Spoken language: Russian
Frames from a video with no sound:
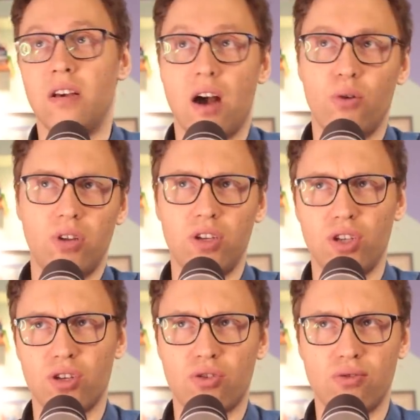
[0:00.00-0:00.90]
А у нас
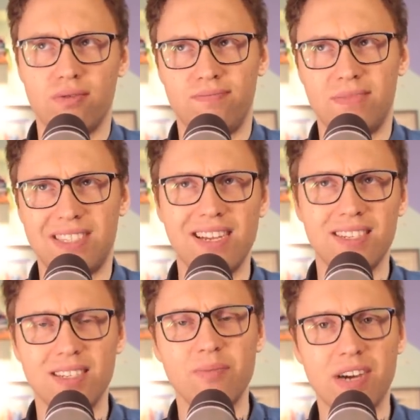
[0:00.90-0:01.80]
сейчас что с
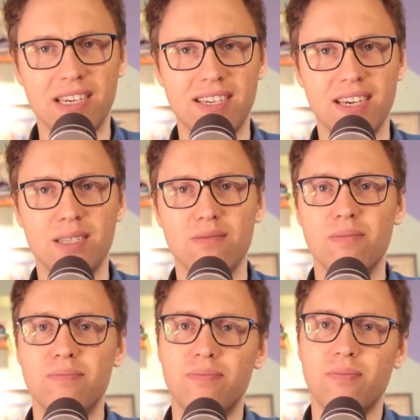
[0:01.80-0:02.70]
лесным
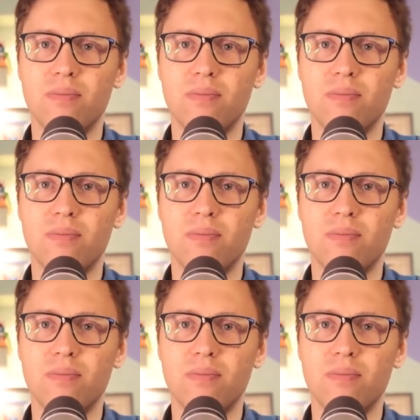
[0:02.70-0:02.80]
хозяйством?